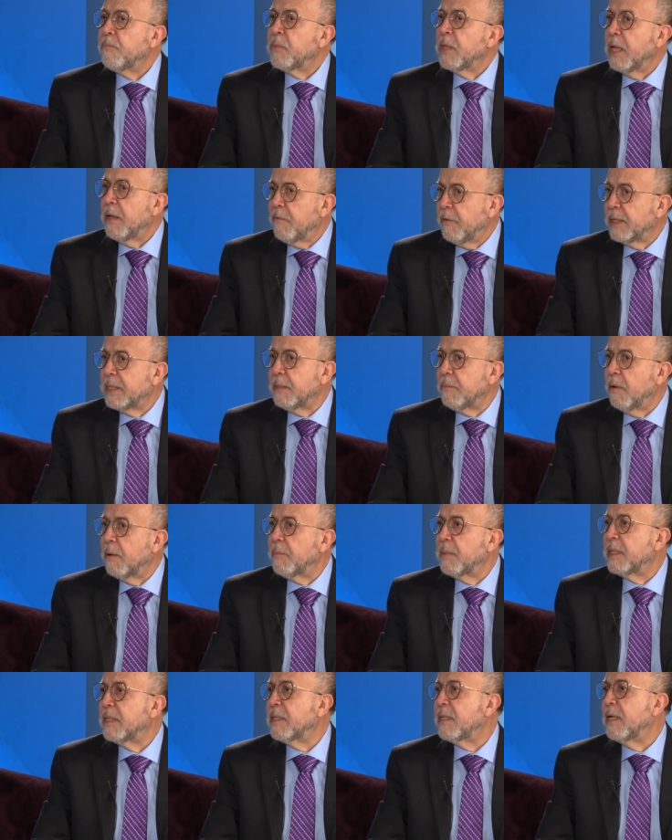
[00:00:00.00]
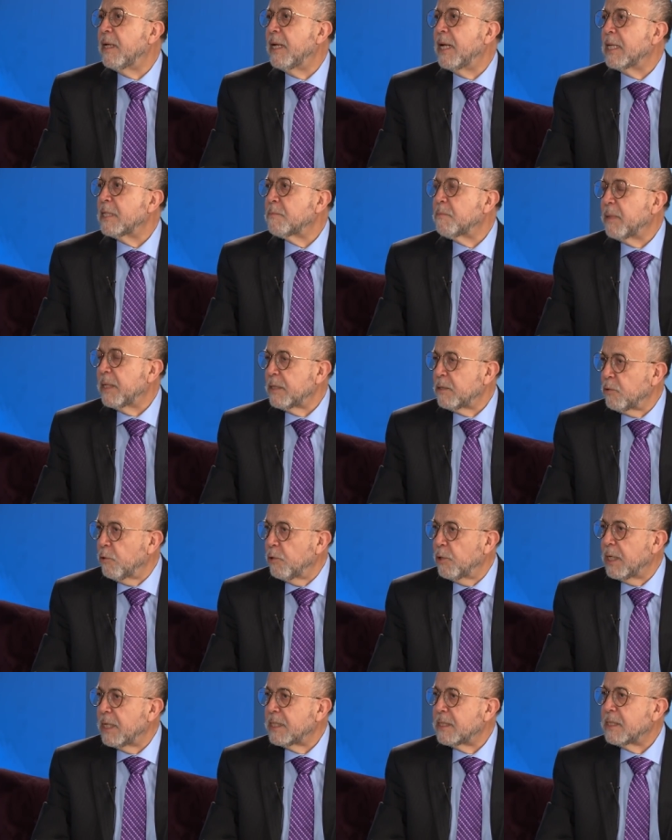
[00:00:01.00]
Efectivamente, las
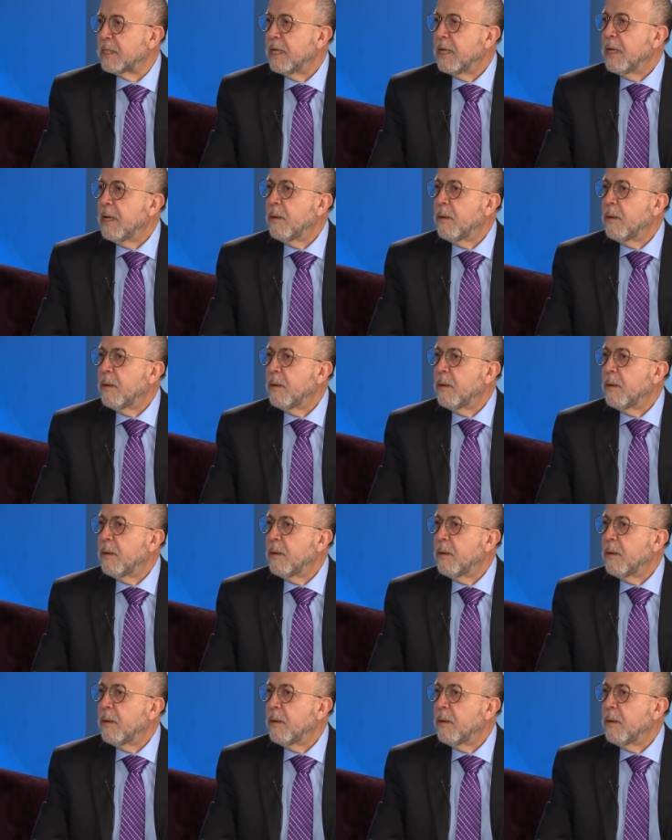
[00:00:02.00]
personas